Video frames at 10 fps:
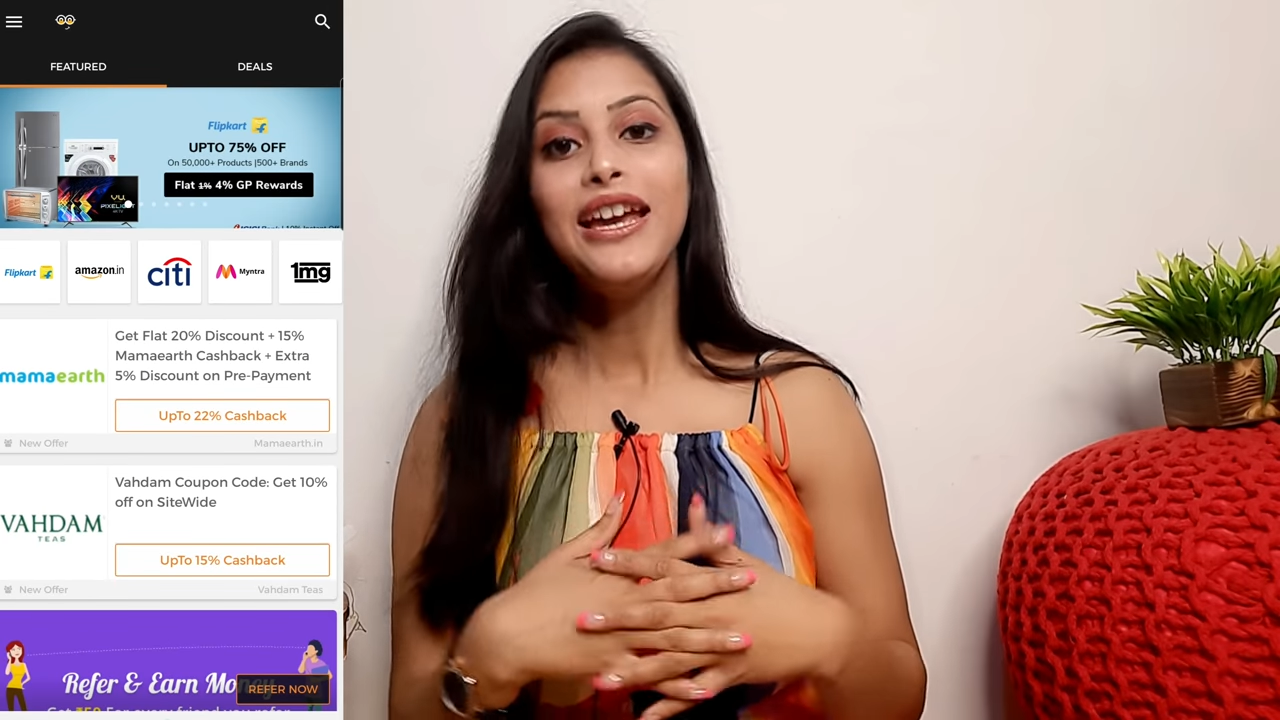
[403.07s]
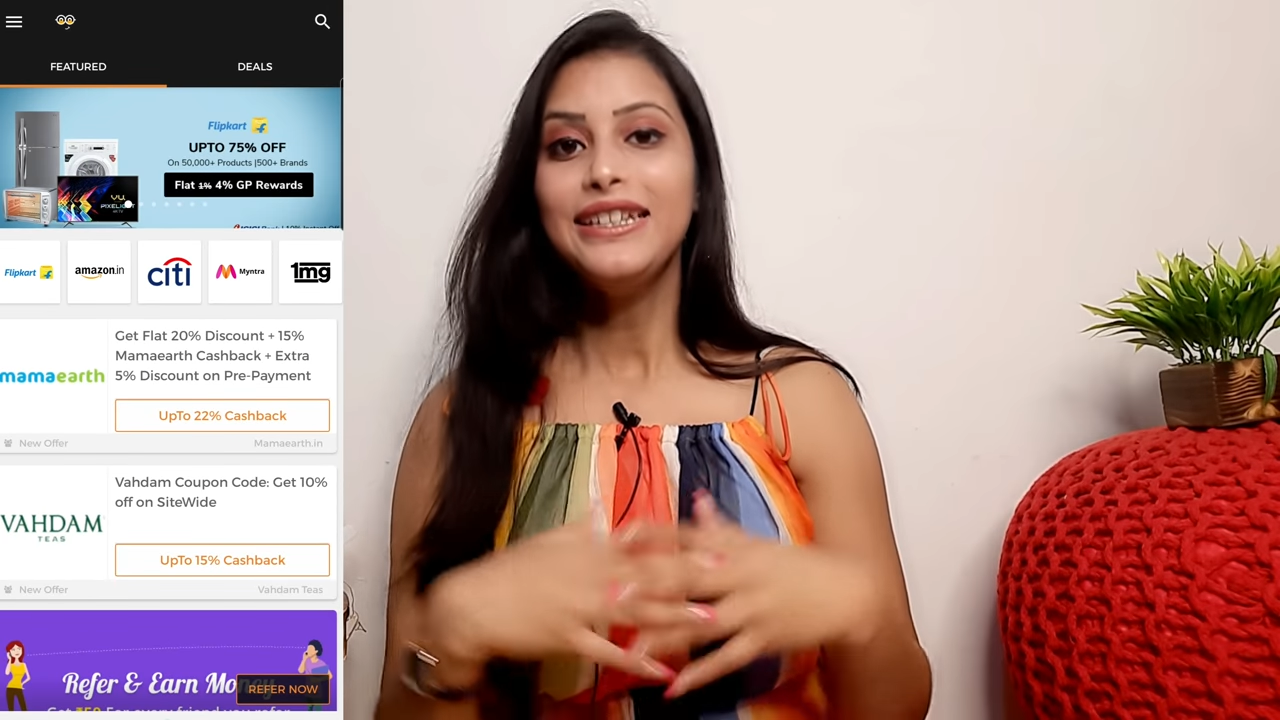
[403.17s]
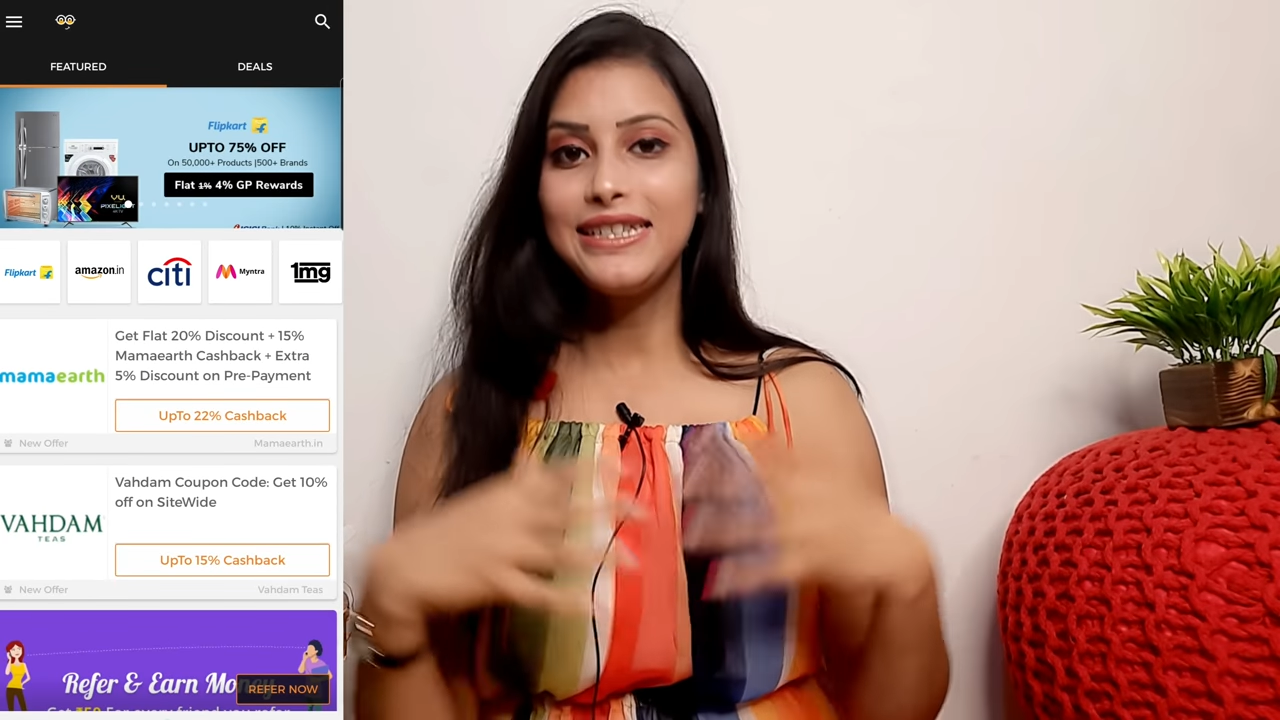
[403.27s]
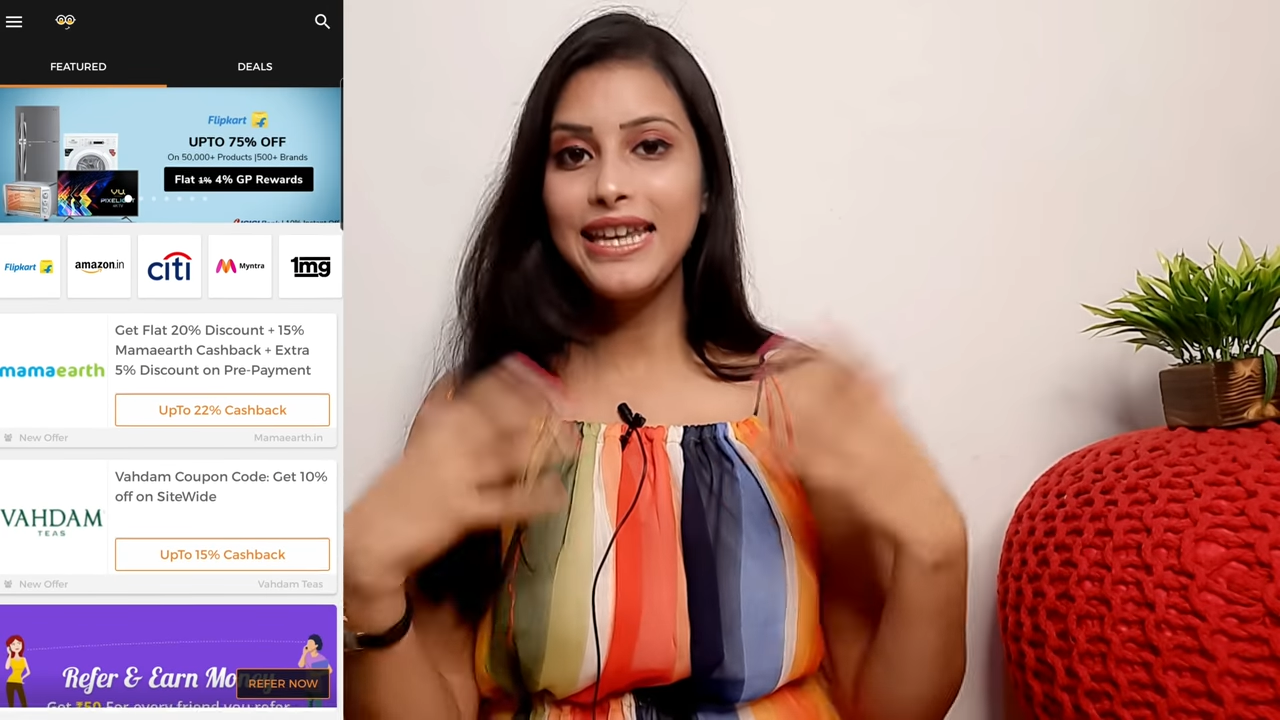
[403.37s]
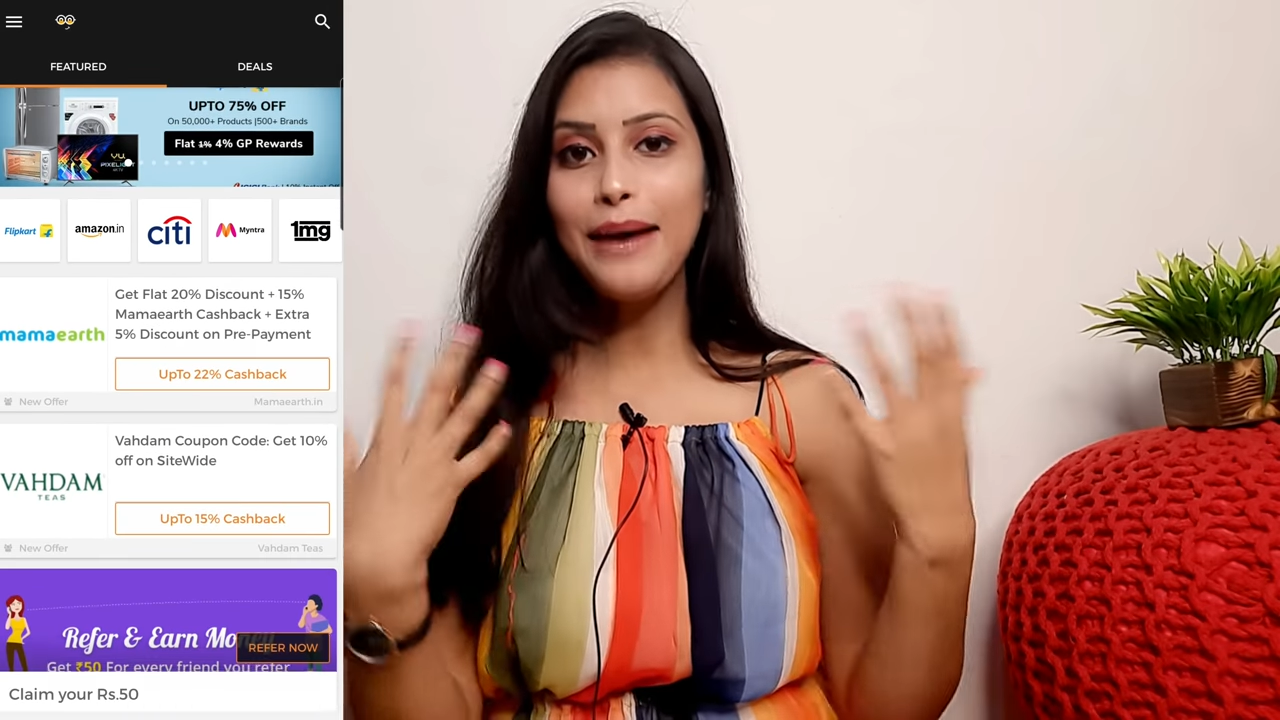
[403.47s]

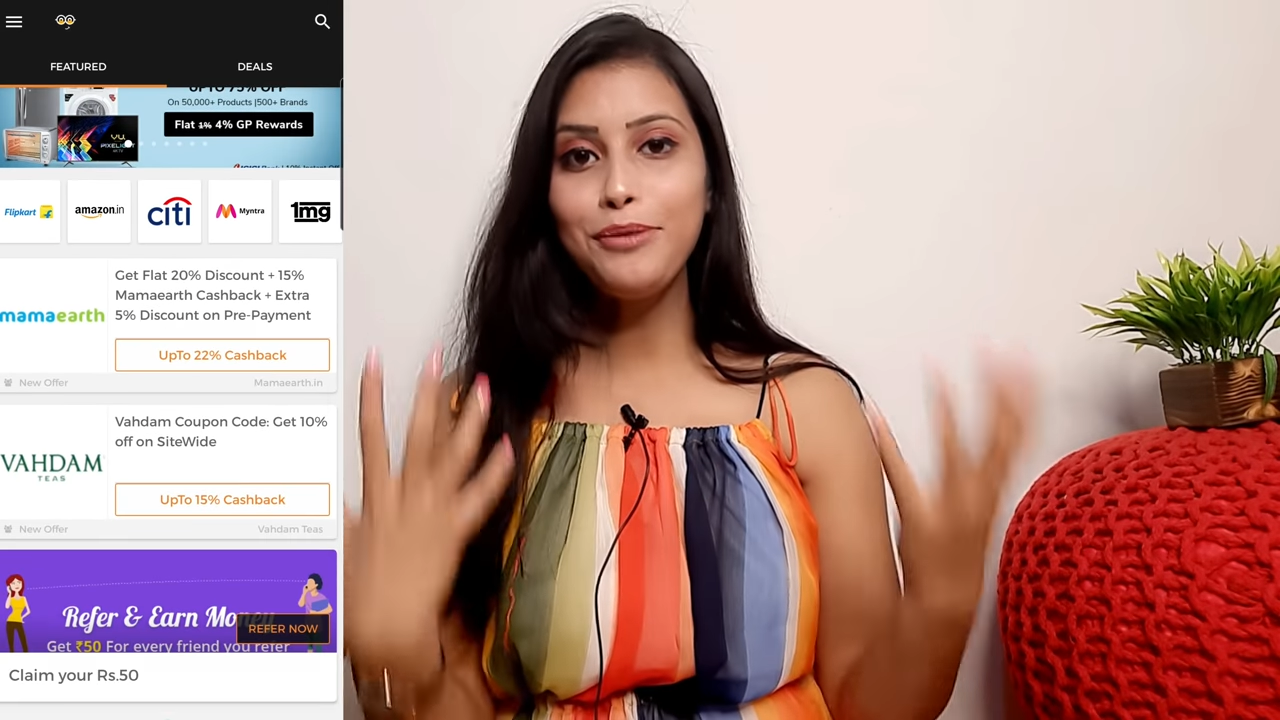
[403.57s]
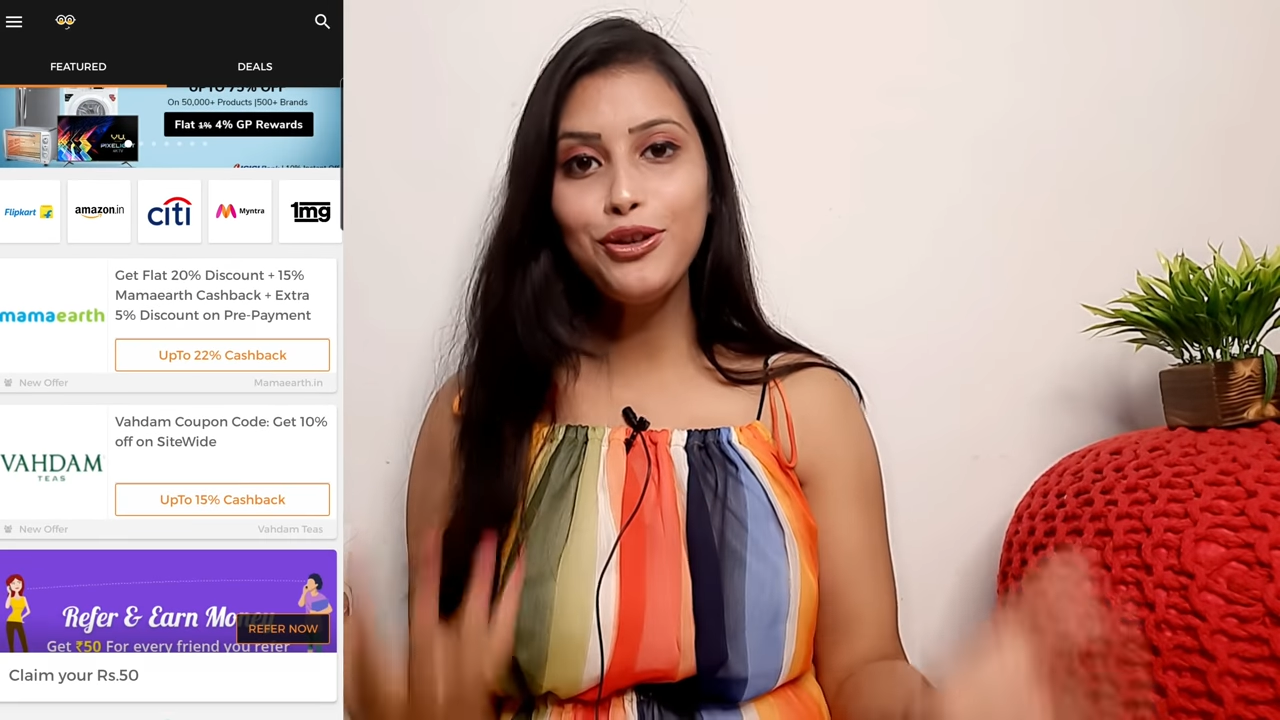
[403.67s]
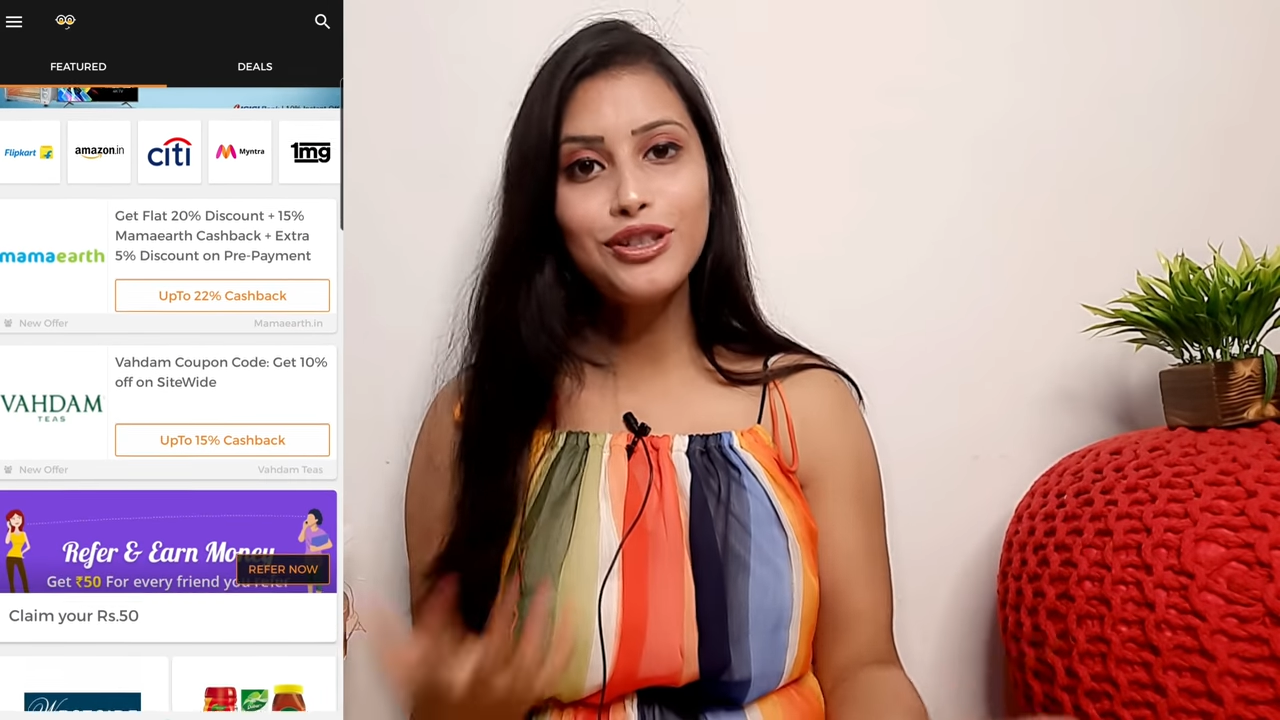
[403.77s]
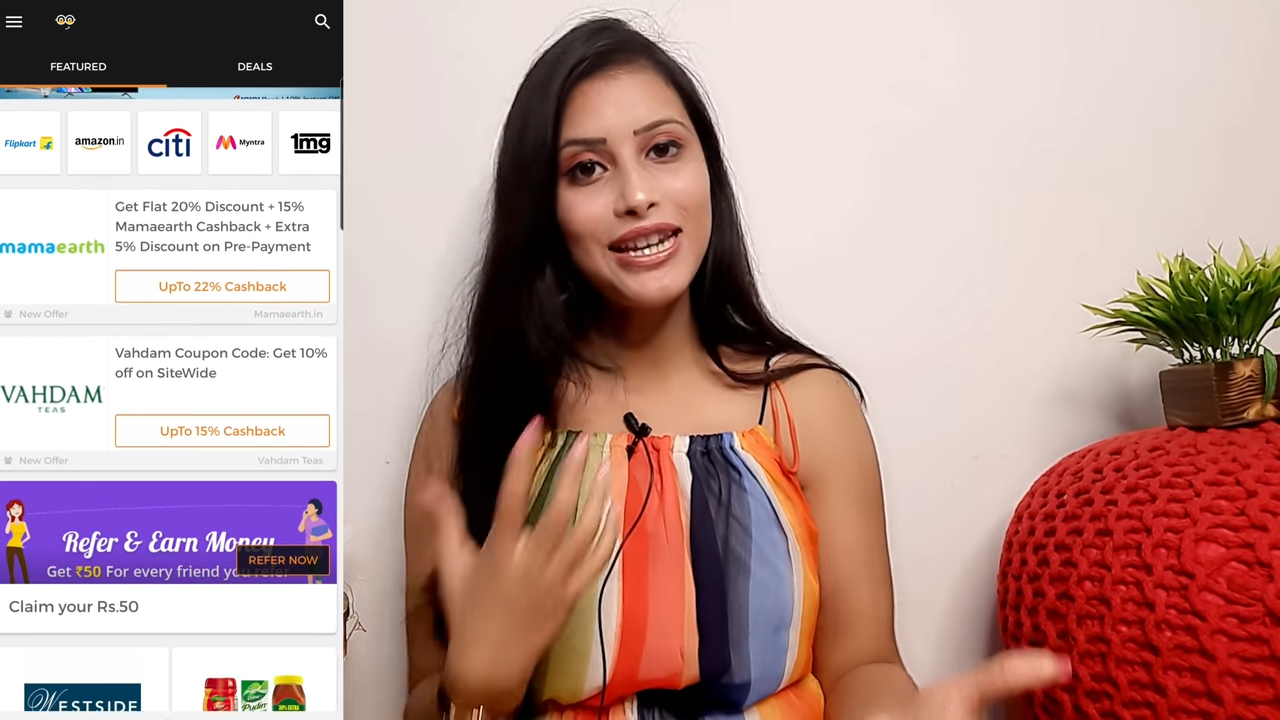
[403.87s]
जिसे आप यूज़